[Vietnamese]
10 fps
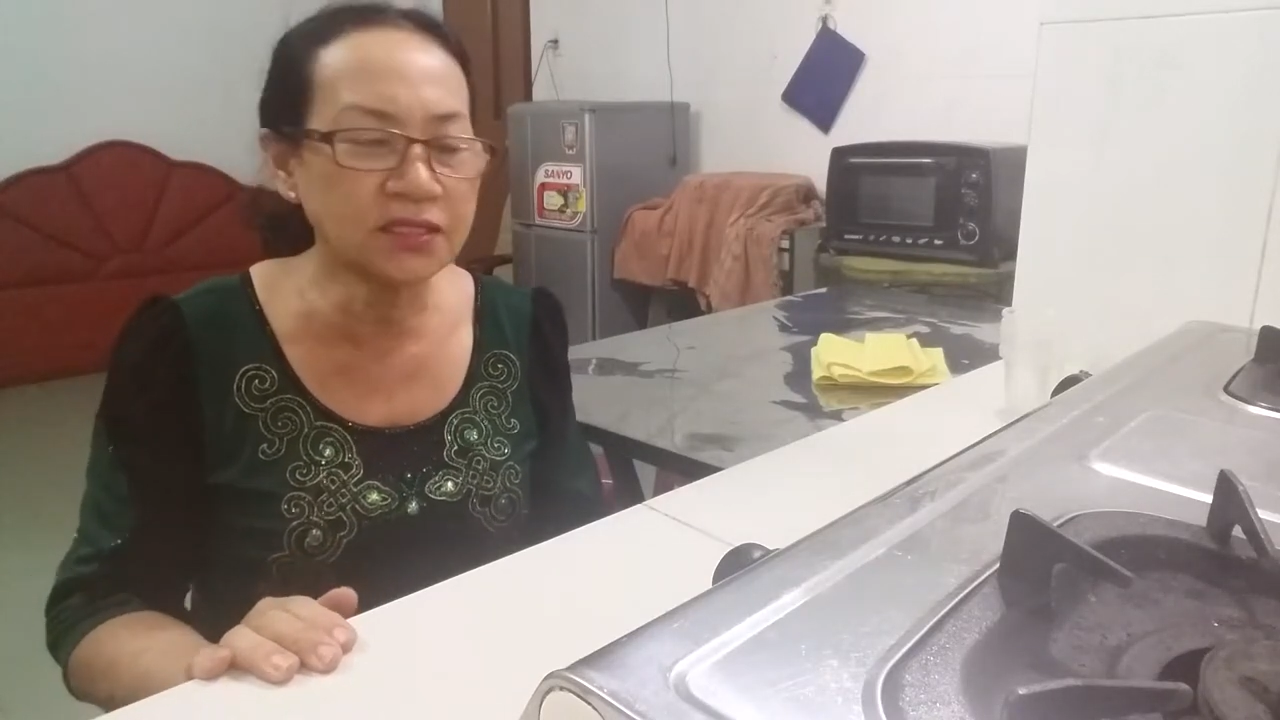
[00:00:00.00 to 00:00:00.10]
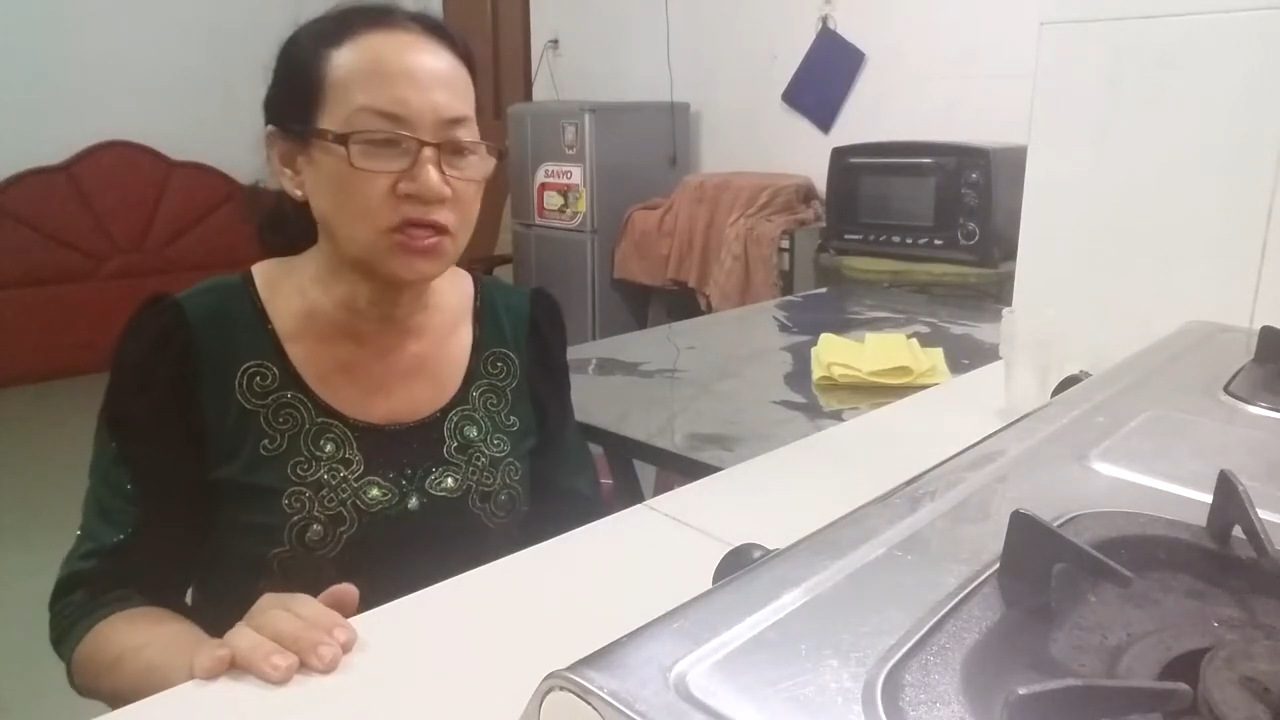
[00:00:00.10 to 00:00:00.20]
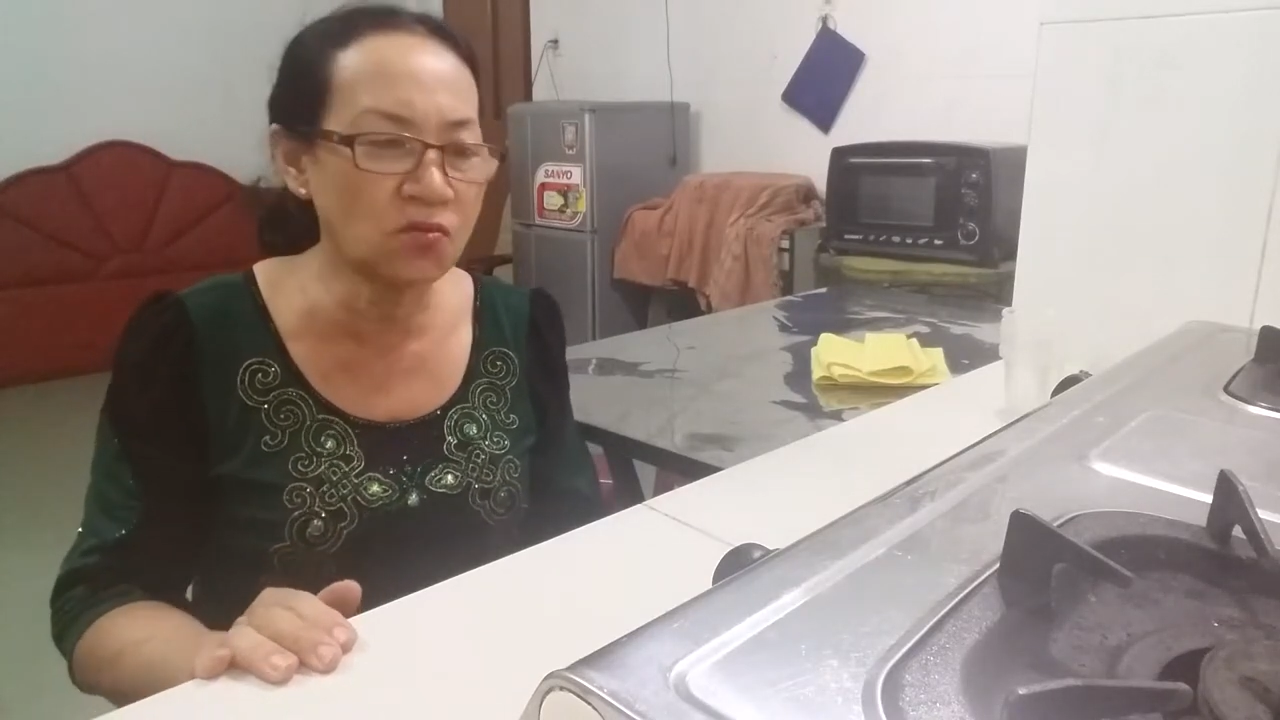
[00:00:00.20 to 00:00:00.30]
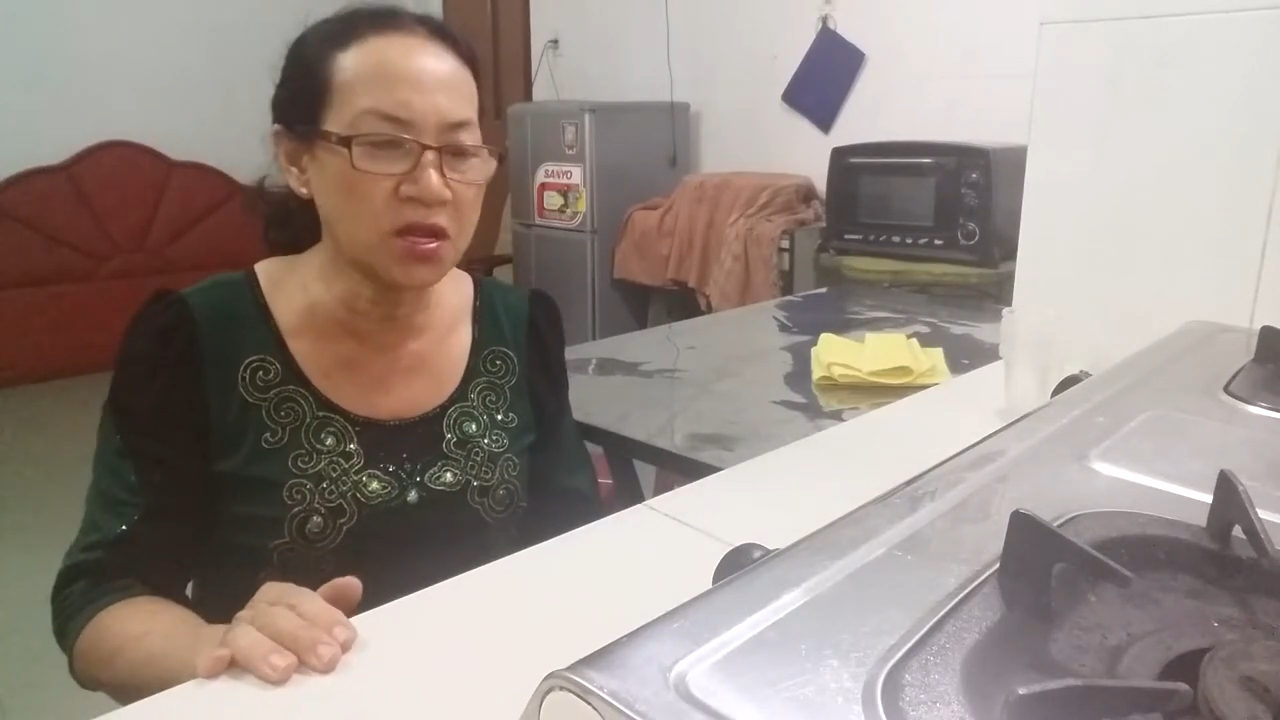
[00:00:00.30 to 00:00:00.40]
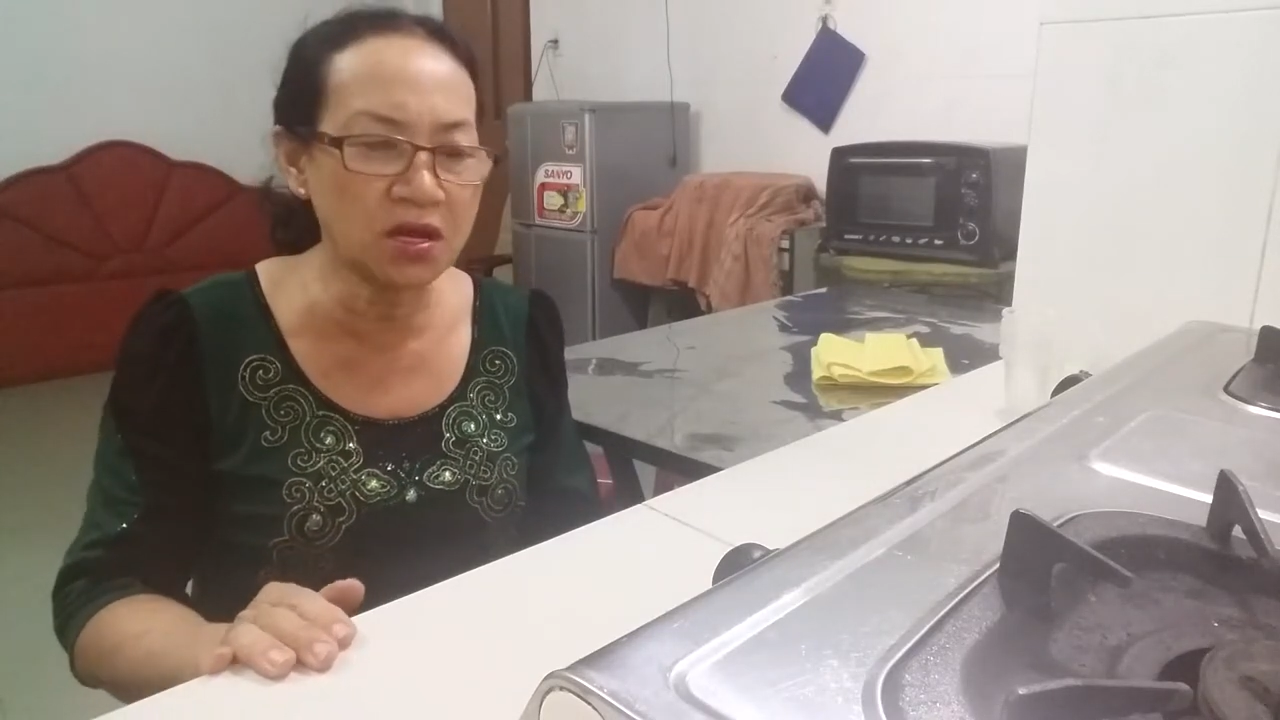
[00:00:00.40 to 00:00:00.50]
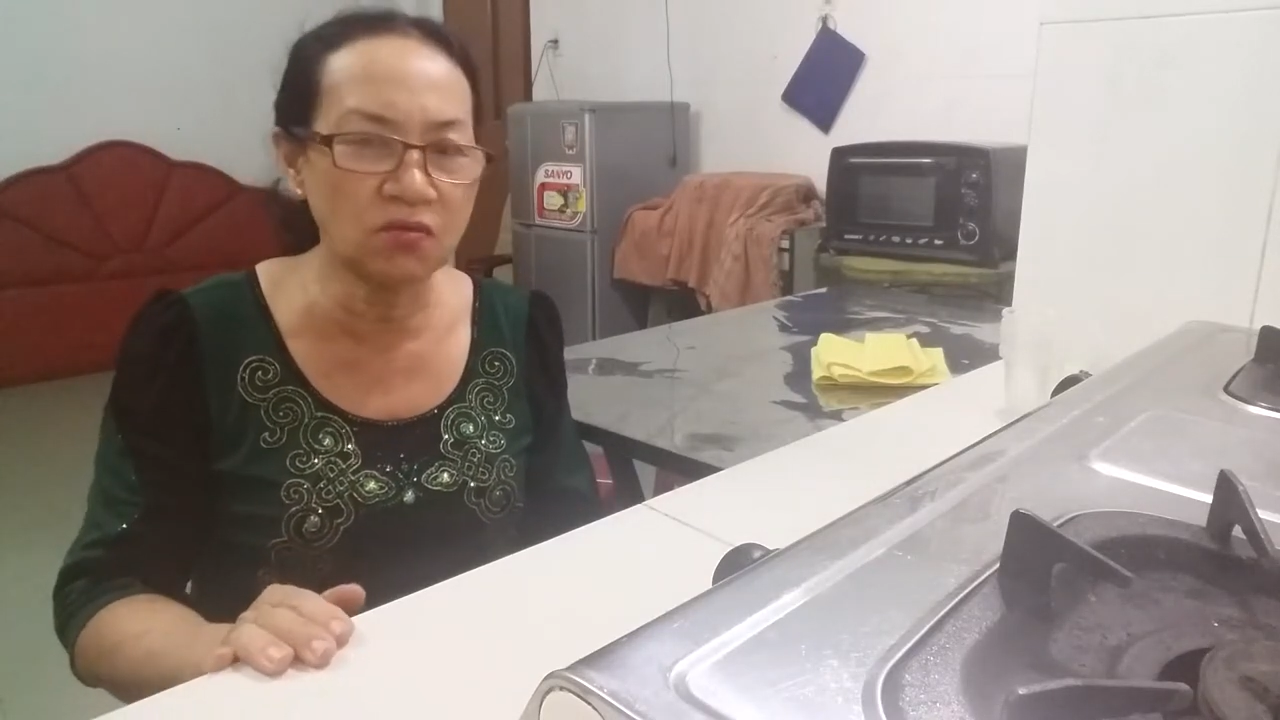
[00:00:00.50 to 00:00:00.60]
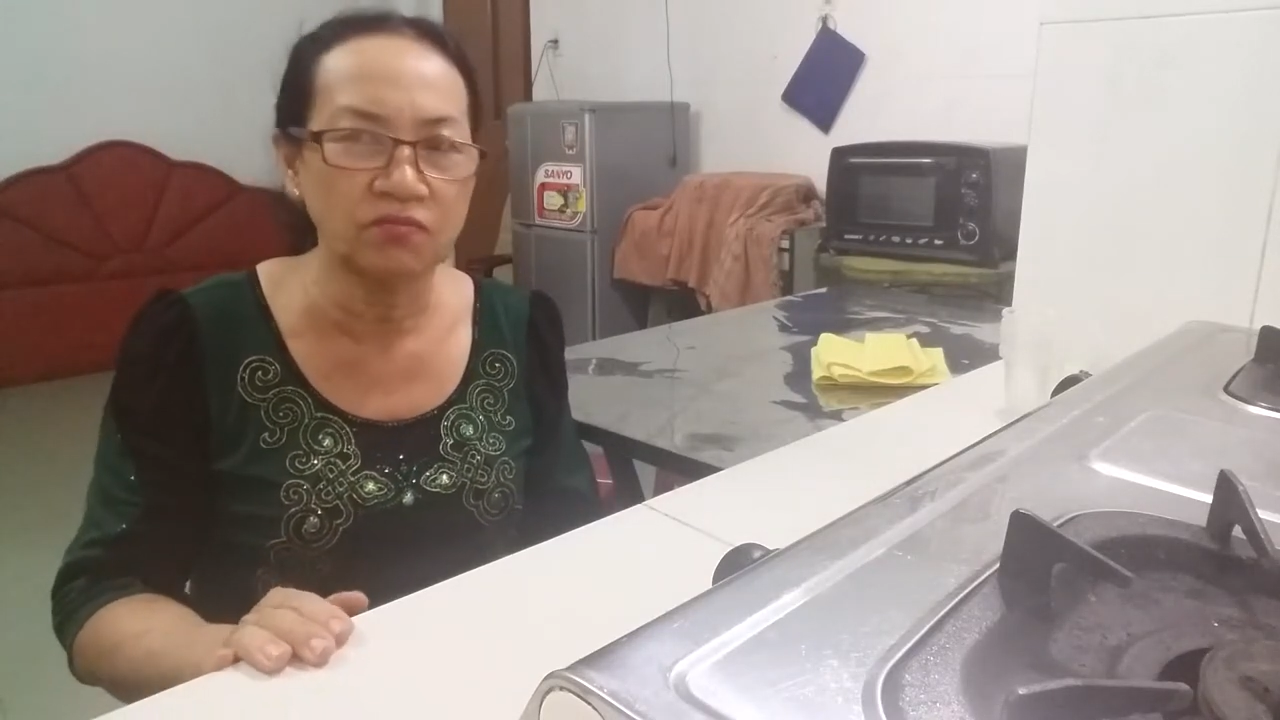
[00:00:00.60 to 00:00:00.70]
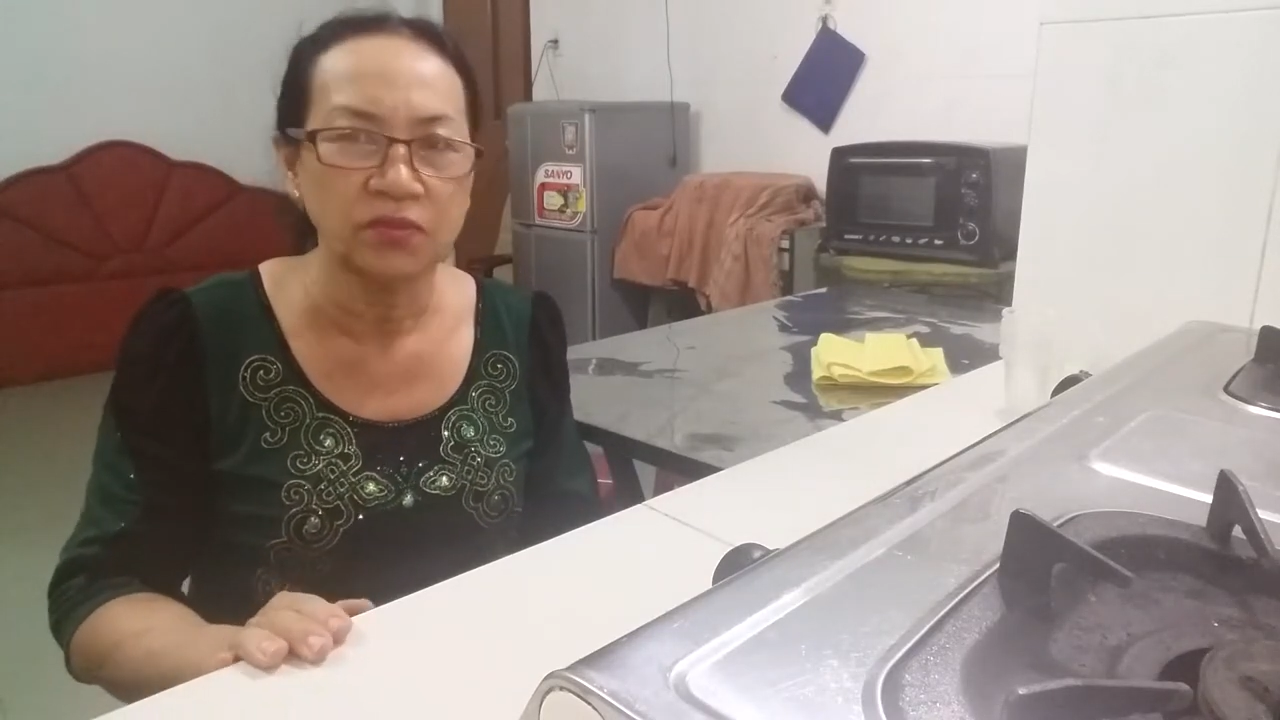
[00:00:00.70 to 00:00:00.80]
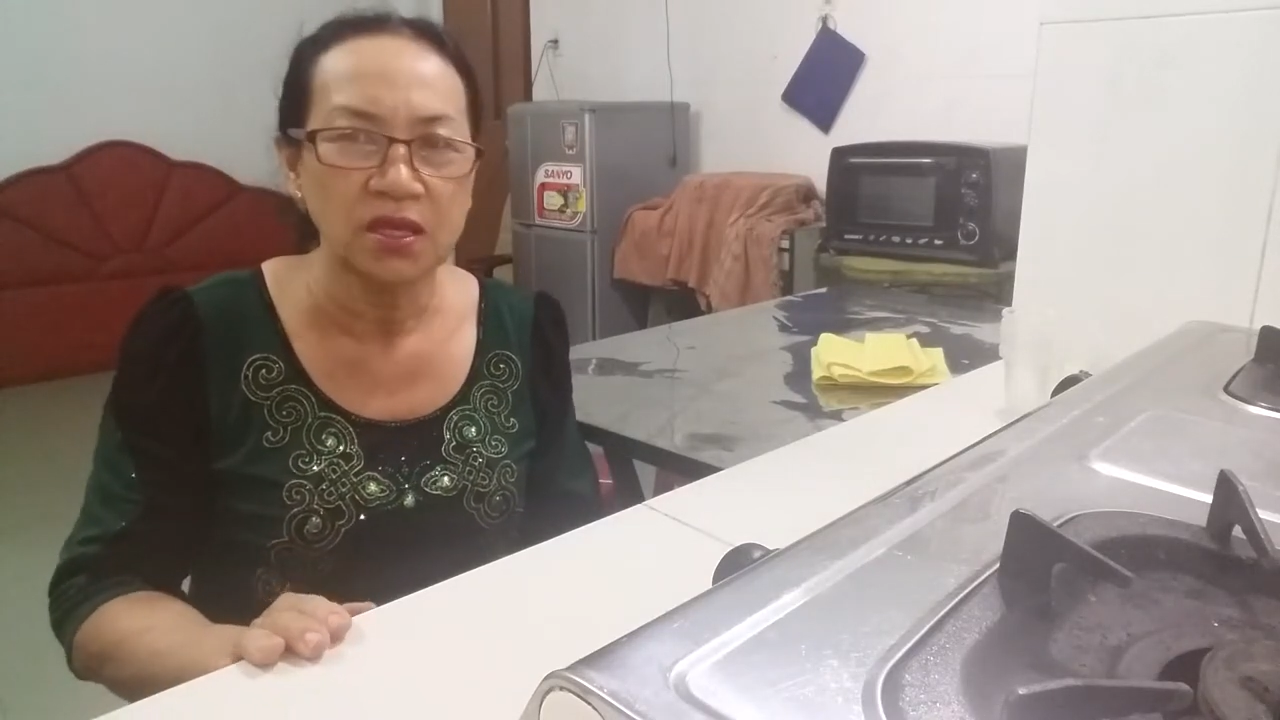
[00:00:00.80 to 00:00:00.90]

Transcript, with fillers: các cháu biết không